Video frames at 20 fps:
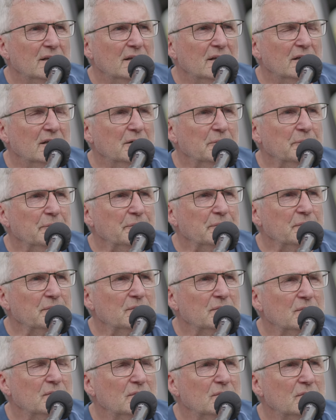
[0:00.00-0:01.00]
Ähm,
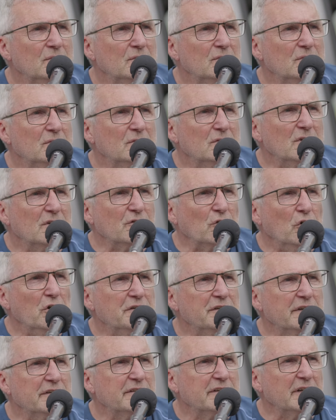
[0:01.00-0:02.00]
das
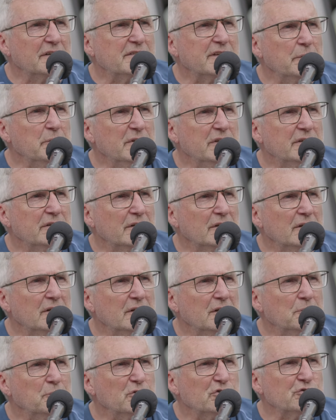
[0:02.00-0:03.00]
Äußerste ist ja ziemlich äh,
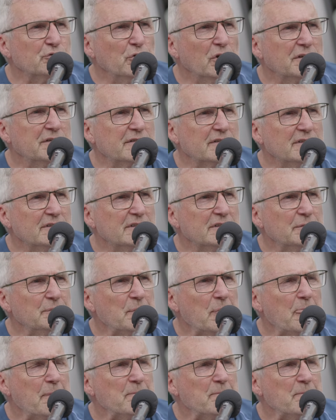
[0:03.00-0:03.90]
bestürzend,